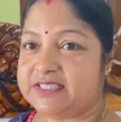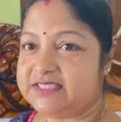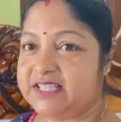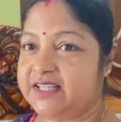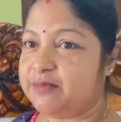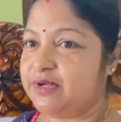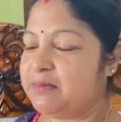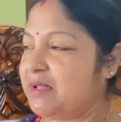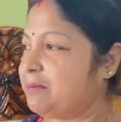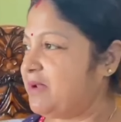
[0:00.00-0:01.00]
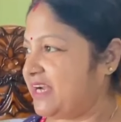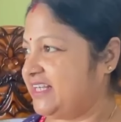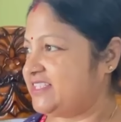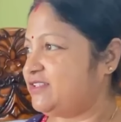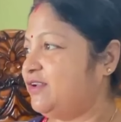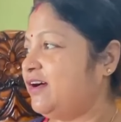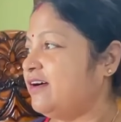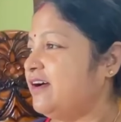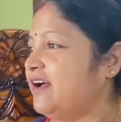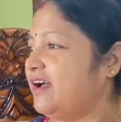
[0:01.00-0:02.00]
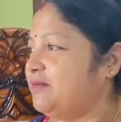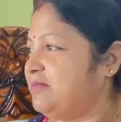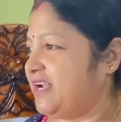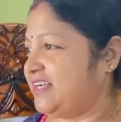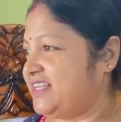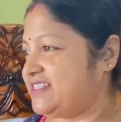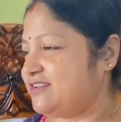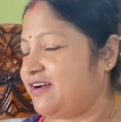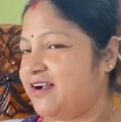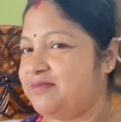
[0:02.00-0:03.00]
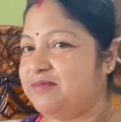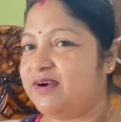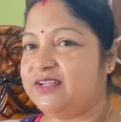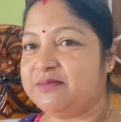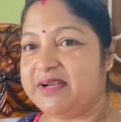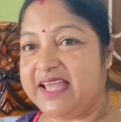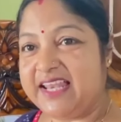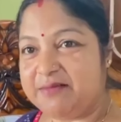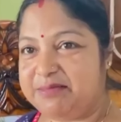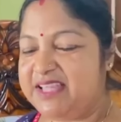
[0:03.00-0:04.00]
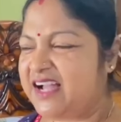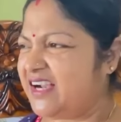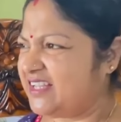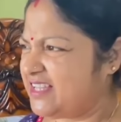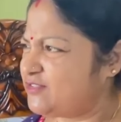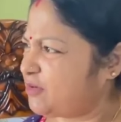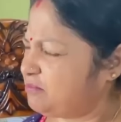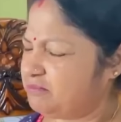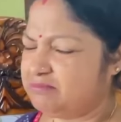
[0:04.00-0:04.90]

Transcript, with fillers: সেদিনকে বললাম না ব্লাড টেস্ট হলো ব্লাড টেস্ট হওয়ার পর তোমার এলএফটি আর সব